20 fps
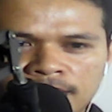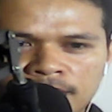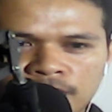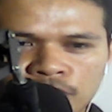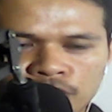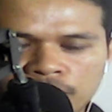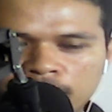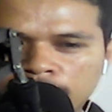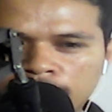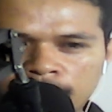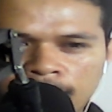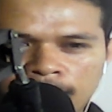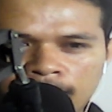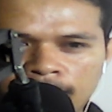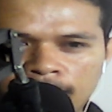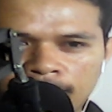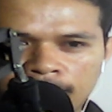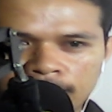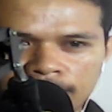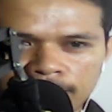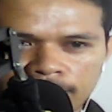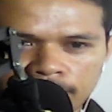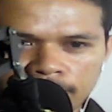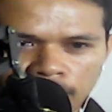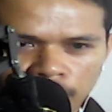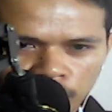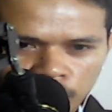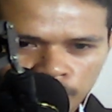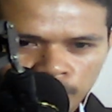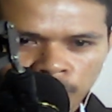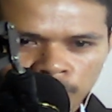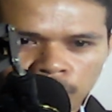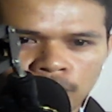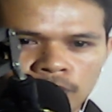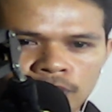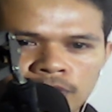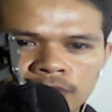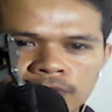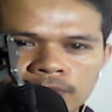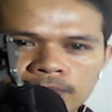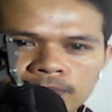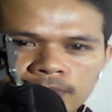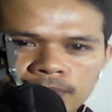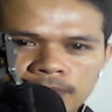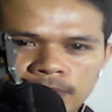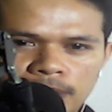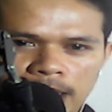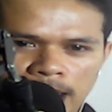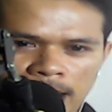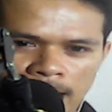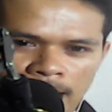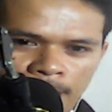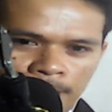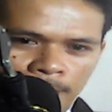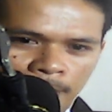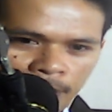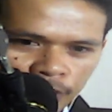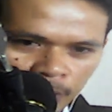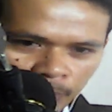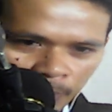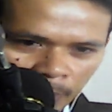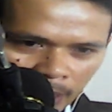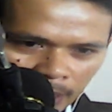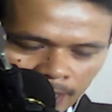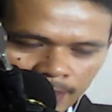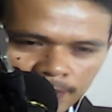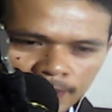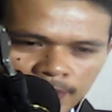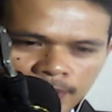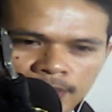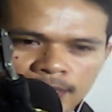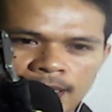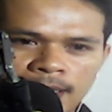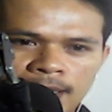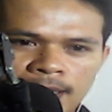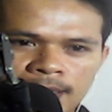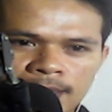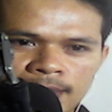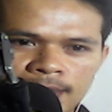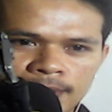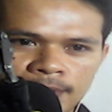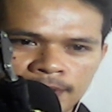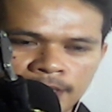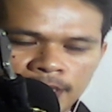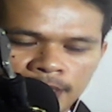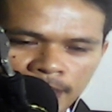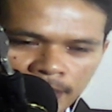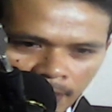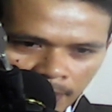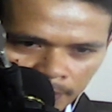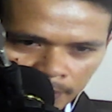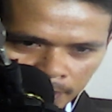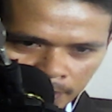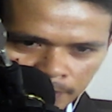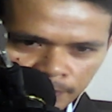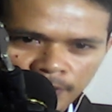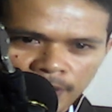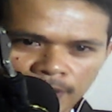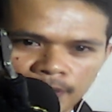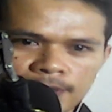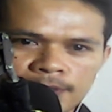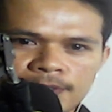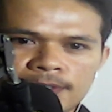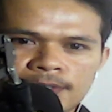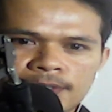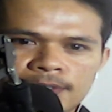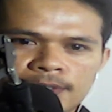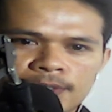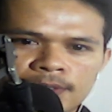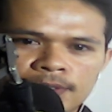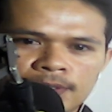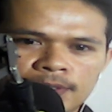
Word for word: Usa ka grupo nga ming separate sa General Conference